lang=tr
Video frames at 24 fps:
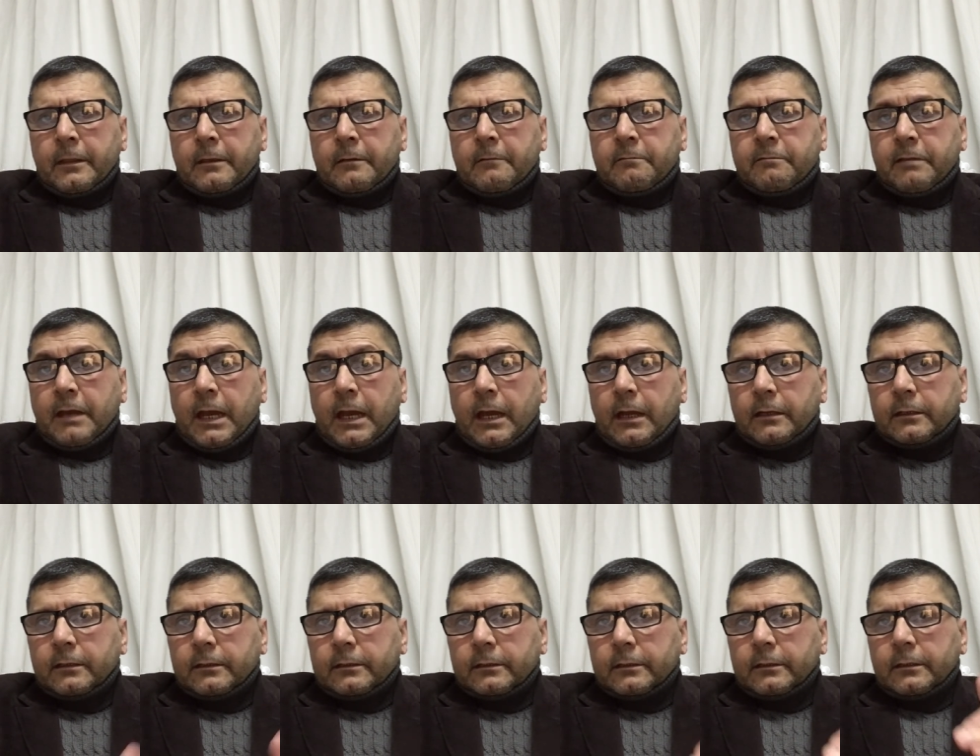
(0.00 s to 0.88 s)
Ve
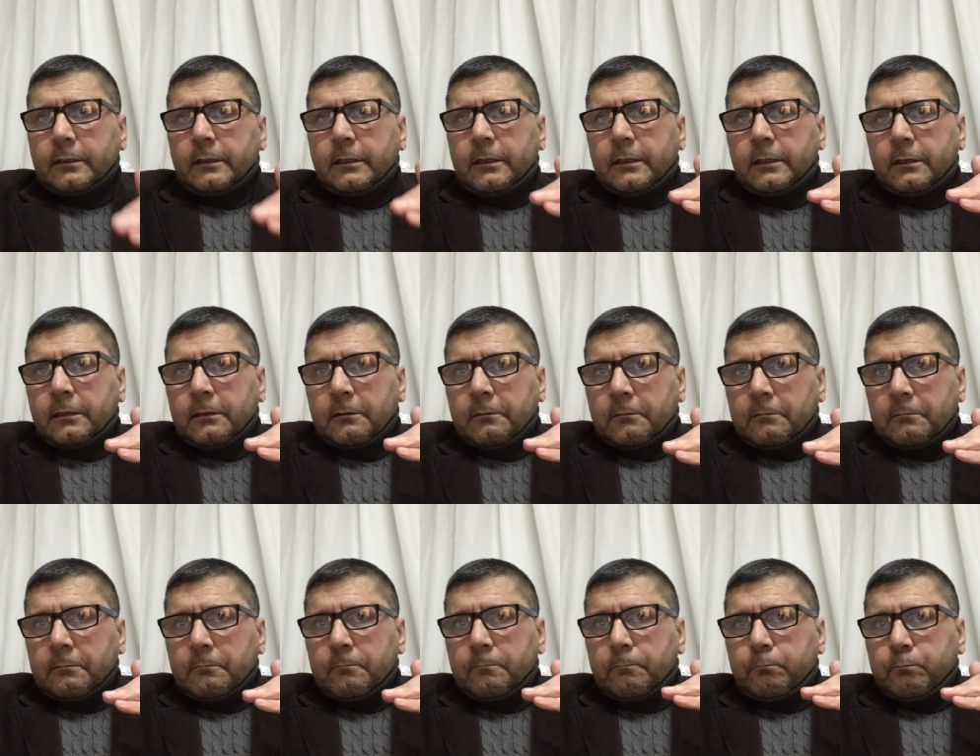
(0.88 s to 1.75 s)
e,
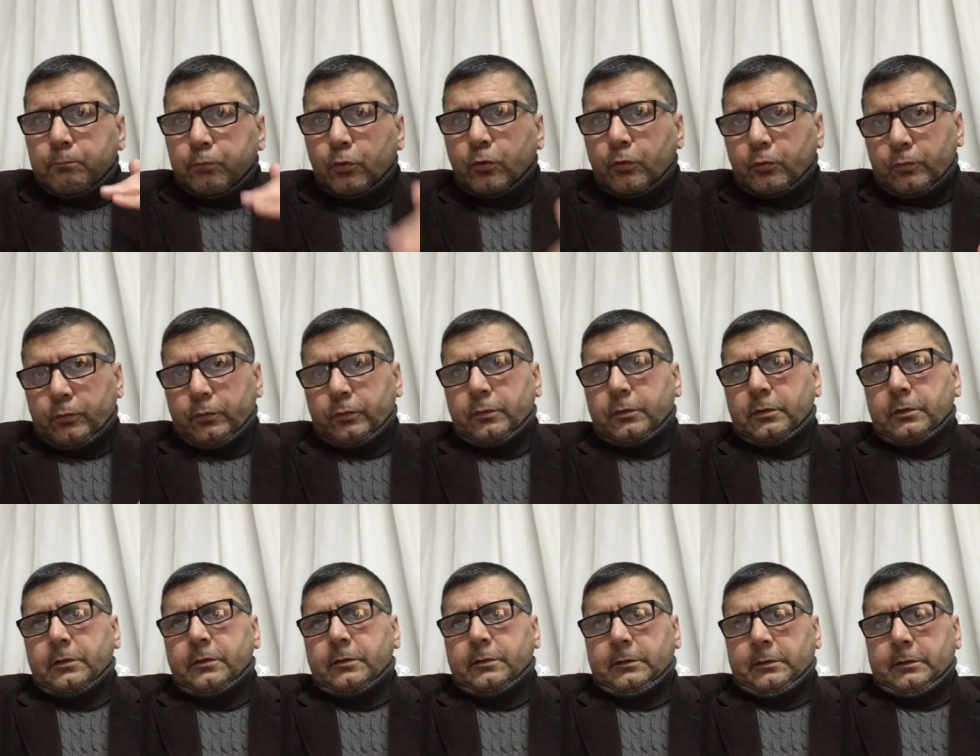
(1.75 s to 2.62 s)
bu e,
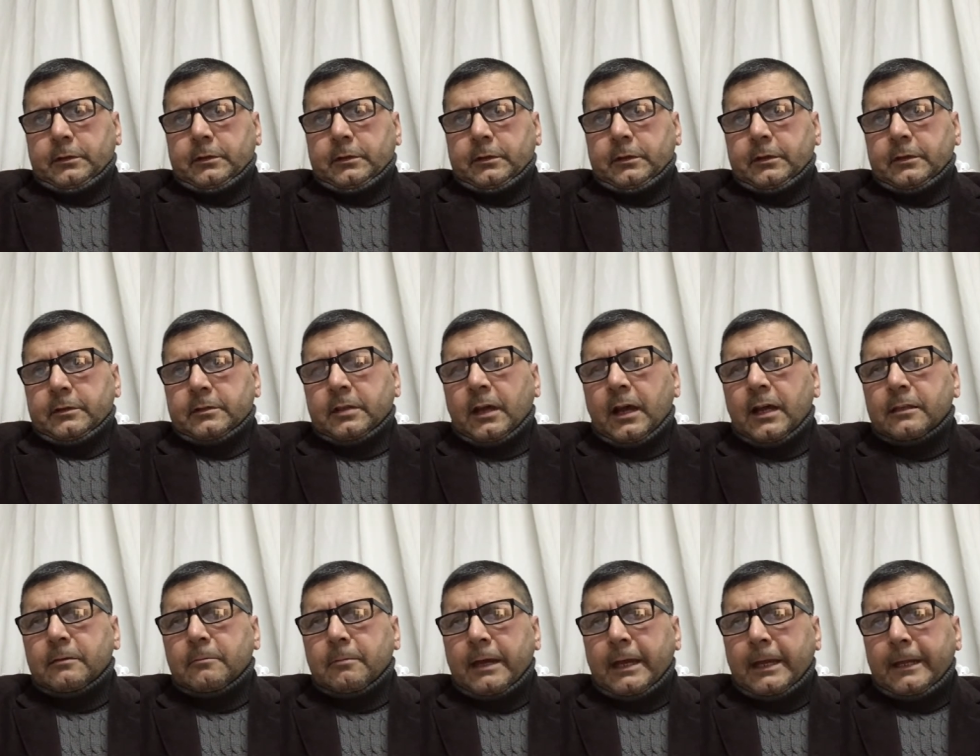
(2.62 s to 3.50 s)

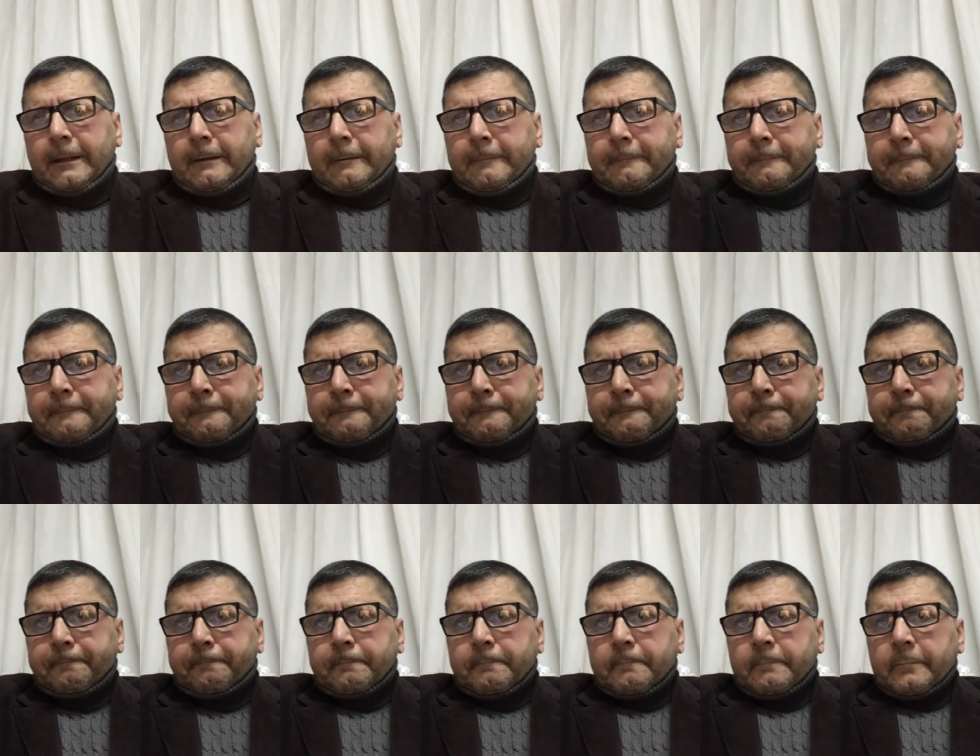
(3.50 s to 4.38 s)
Sadi Bey
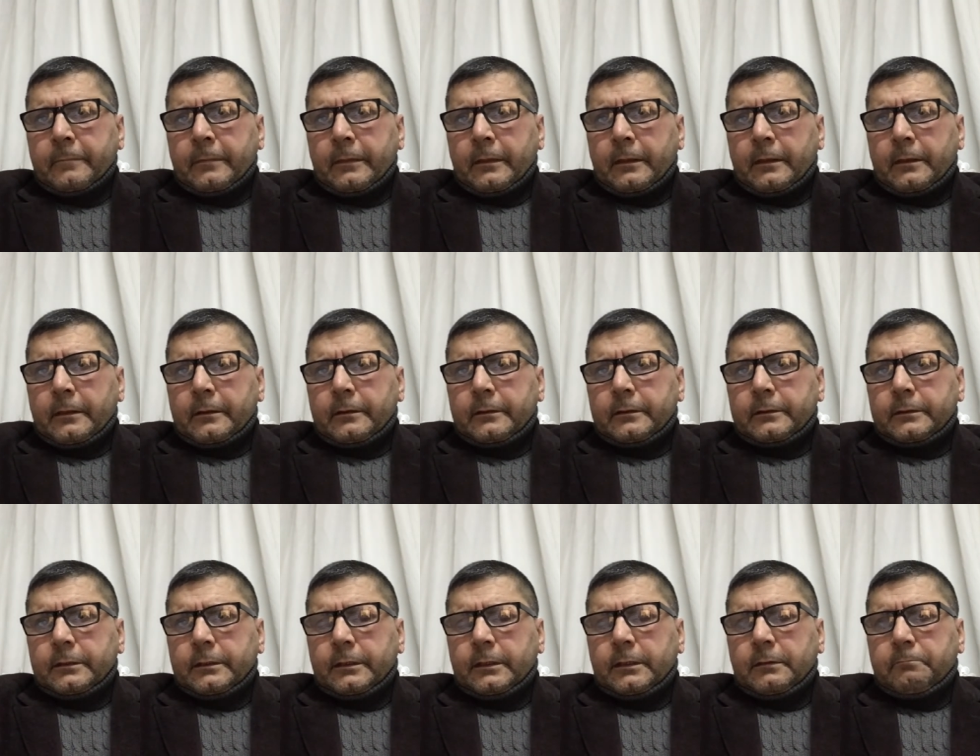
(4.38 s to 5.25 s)

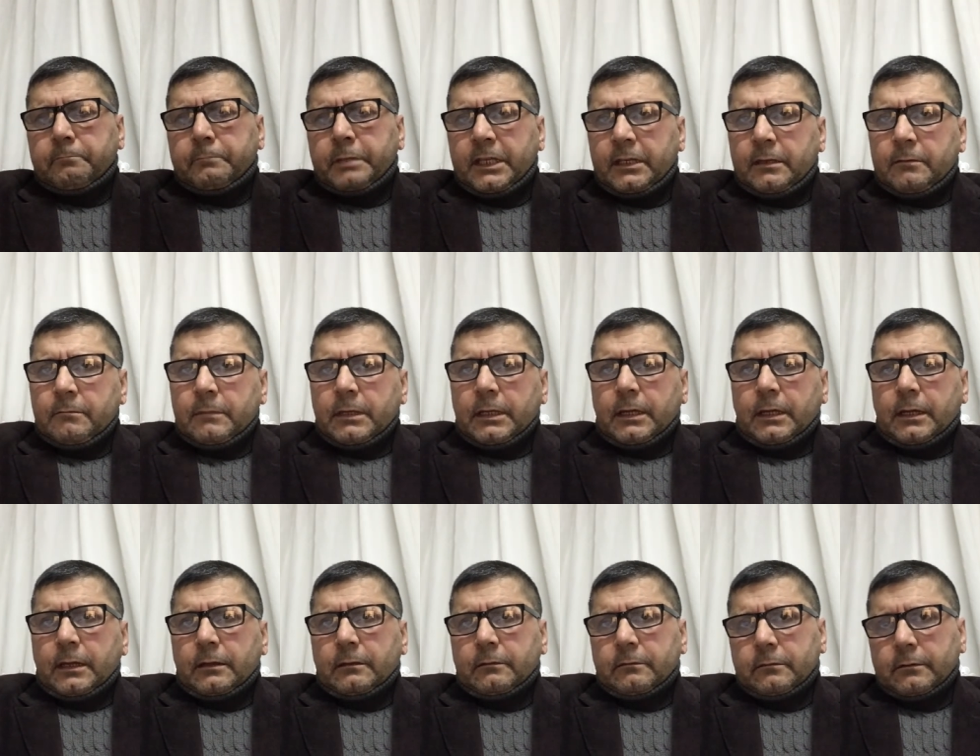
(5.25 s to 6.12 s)
e,
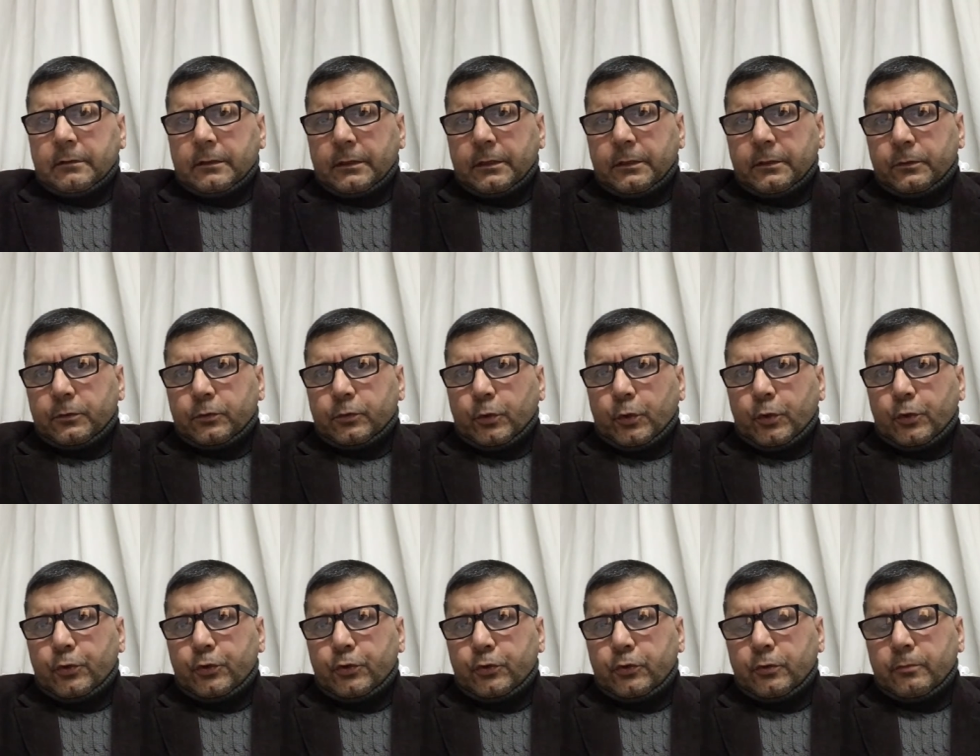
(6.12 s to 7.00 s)
benimle e,
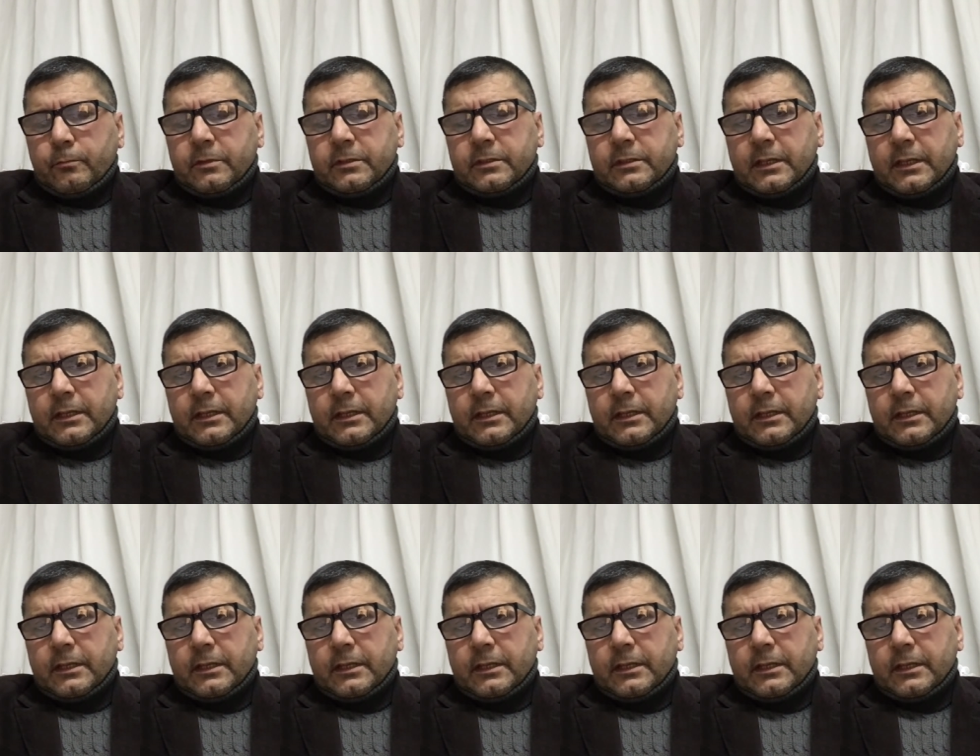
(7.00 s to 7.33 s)
görüştüğümüzde